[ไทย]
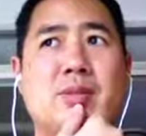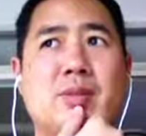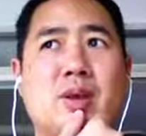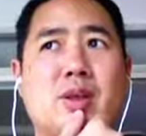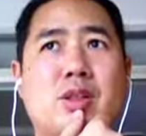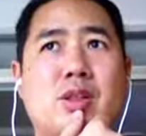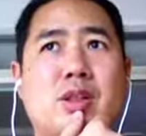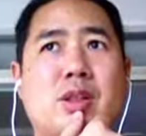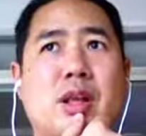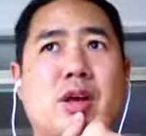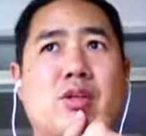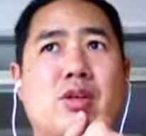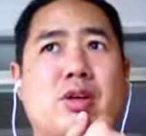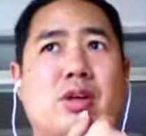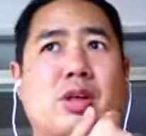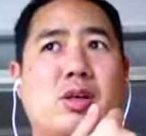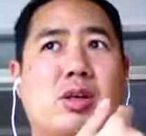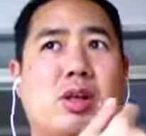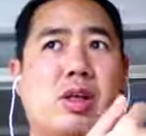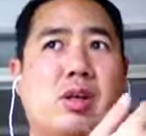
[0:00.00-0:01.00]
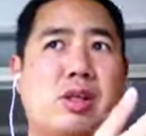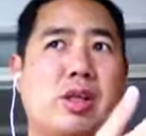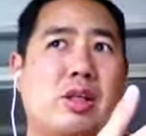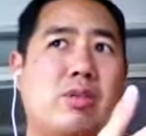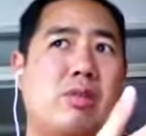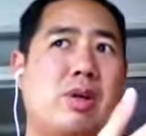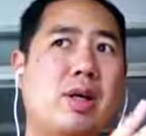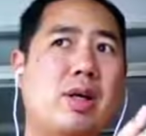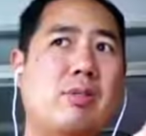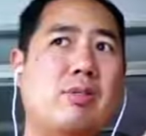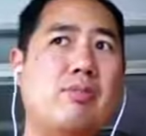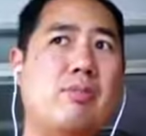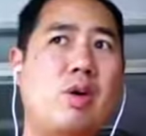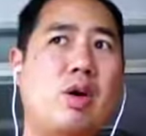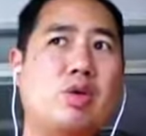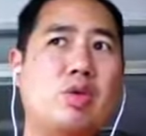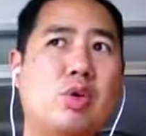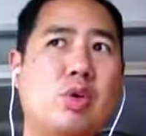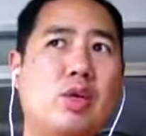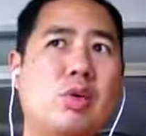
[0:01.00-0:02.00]
พอถึงแล้วเราเราคิดว่าพ
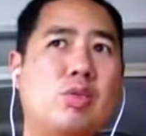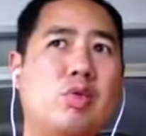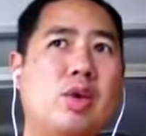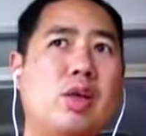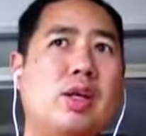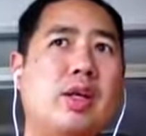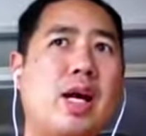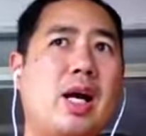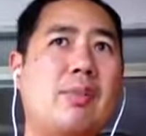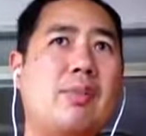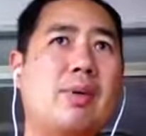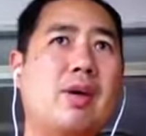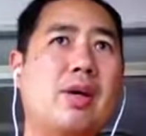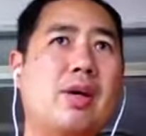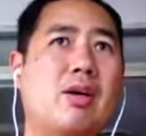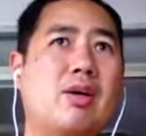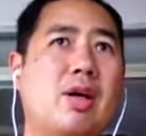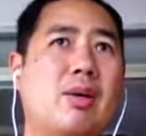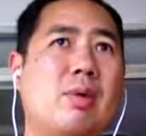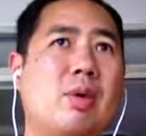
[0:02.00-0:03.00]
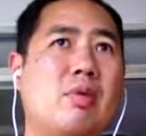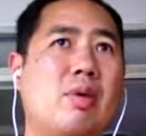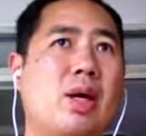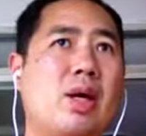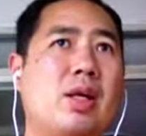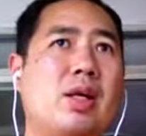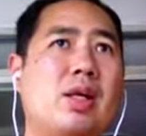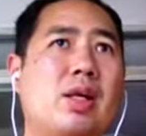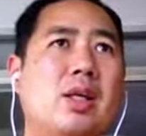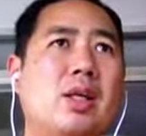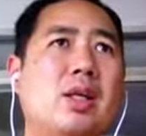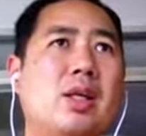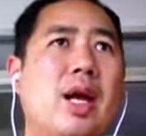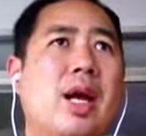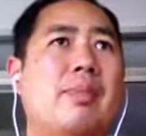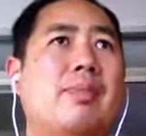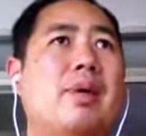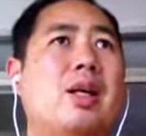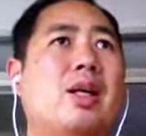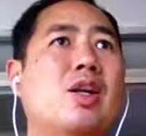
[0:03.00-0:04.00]
อชวนเขาคุยเรื่องการเมืองเขาบอกว่า
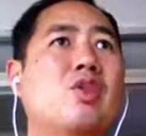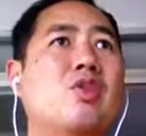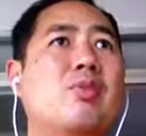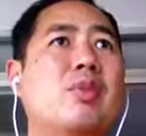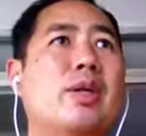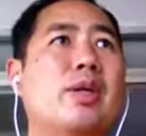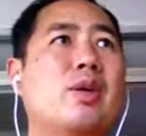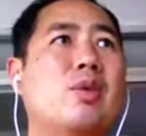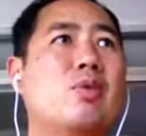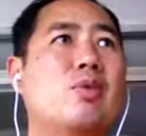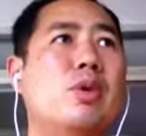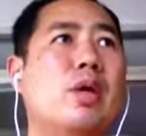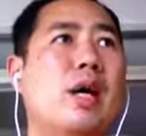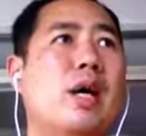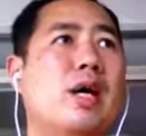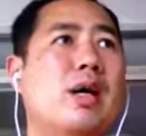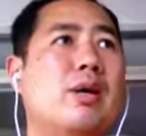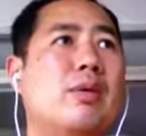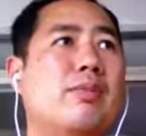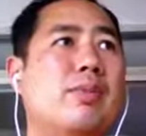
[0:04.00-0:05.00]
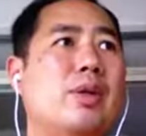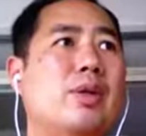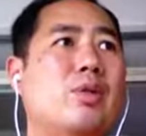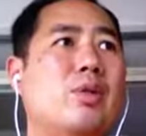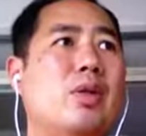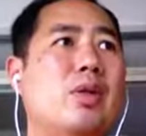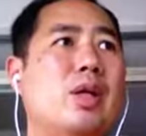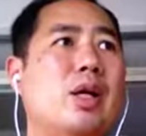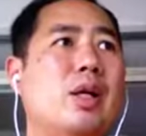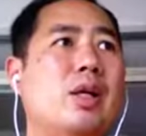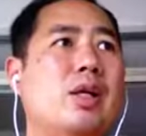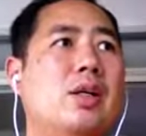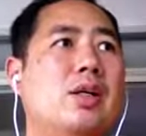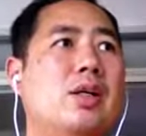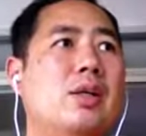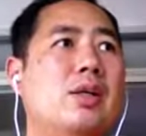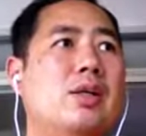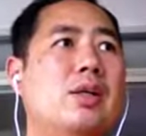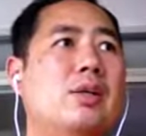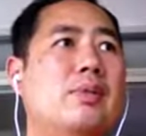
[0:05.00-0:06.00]
การเมืองหนูไม่ยุ่งค่ะ ไม่รู้เรื่อง
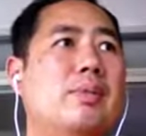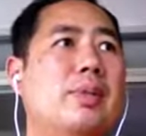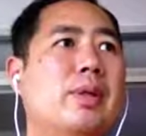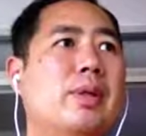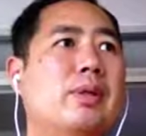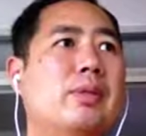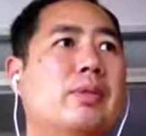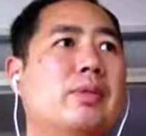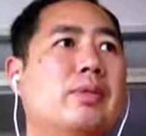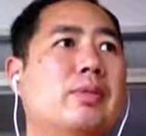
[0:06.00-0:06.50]
มัน